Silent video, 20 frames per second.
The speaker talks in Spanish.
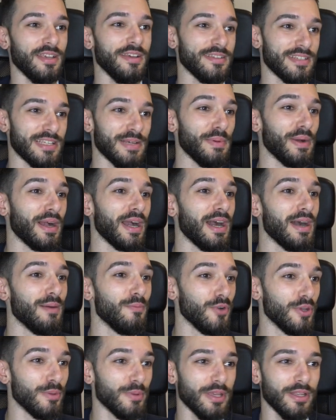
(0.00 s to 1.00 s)
se pagaba
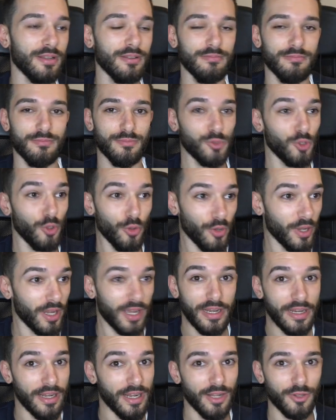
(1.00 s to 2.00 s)
muy bien, todo en
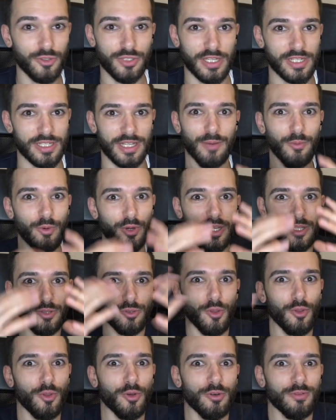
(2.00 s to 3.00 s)
general, o sea, es como que
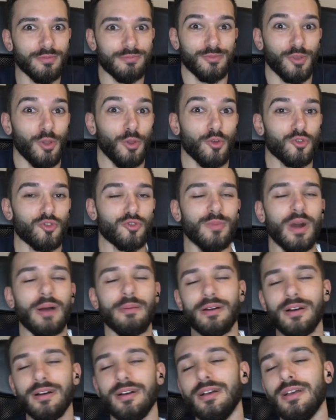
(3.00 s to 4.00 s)
todo, todo
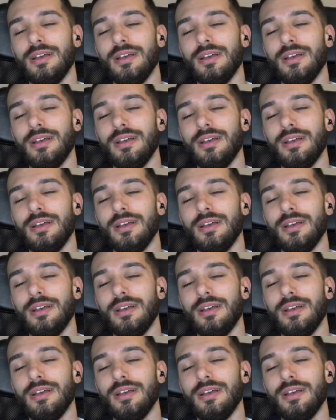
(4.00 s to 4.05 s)
sumaba.